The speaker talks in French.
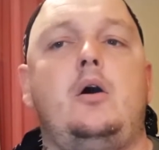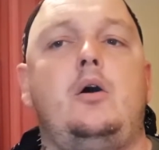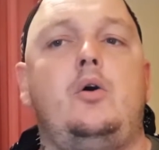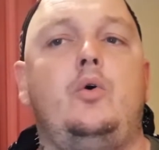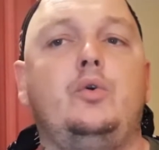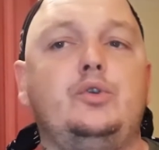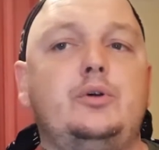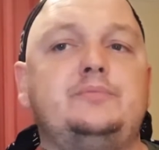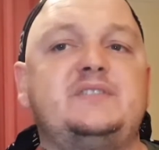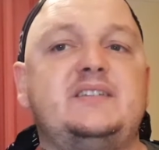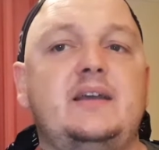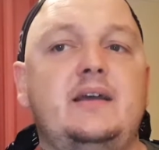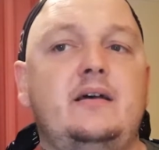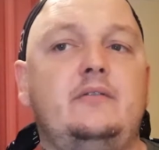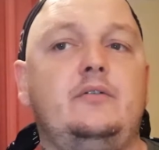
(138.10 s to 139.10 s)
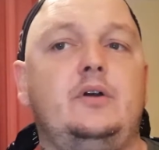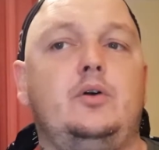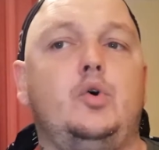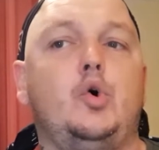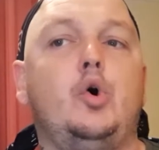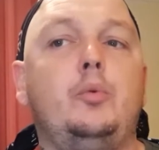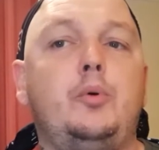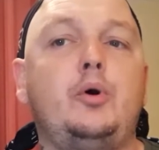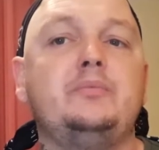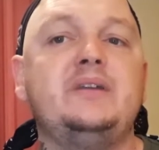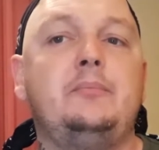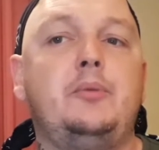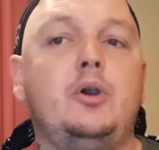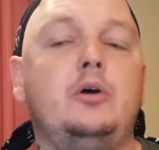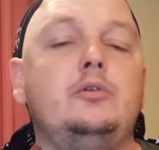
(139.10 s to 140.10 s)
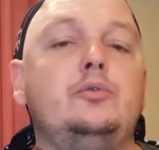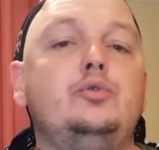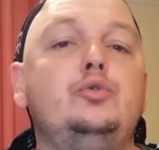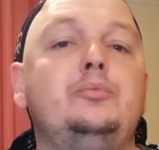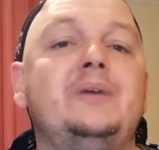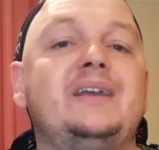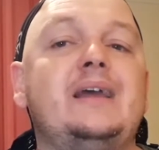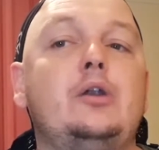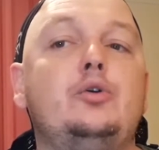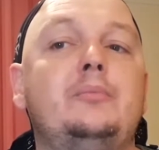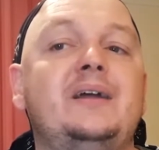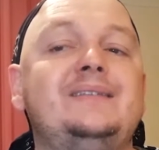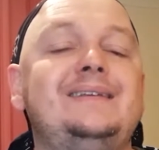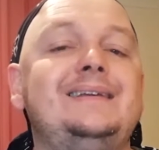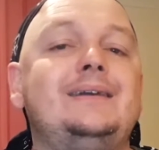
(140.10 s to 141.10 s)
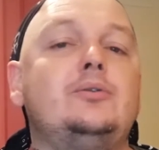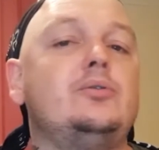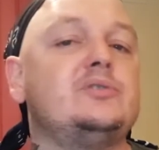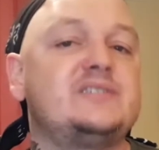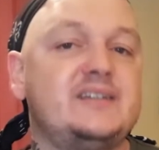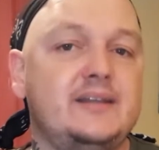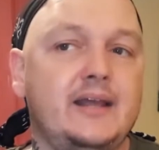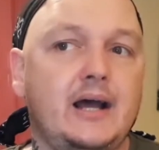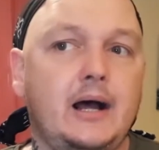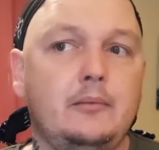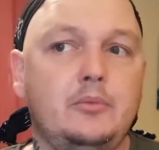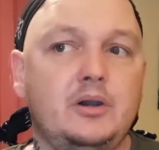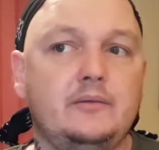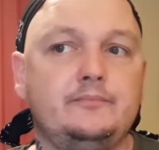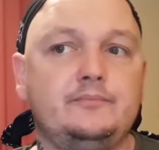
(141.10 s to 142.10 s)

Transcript: On observe au premier plan une mégalomanie considérable,